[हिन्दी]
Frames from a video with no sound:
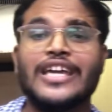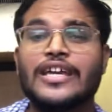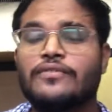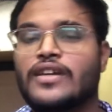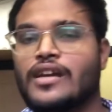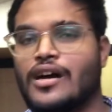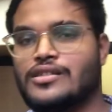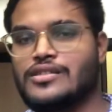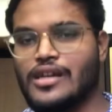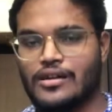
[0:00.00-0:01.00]
ईवी e
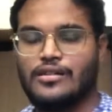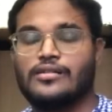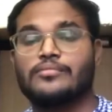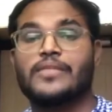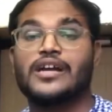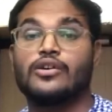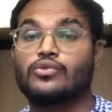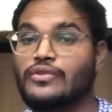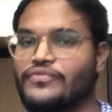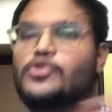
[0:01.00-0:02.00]
कार्स या मैं कहूँ
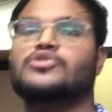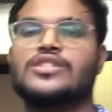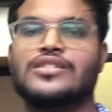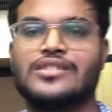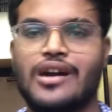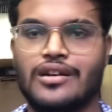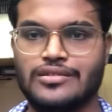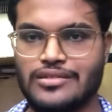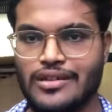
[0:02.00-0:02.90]
फ्यूचर्स कार्स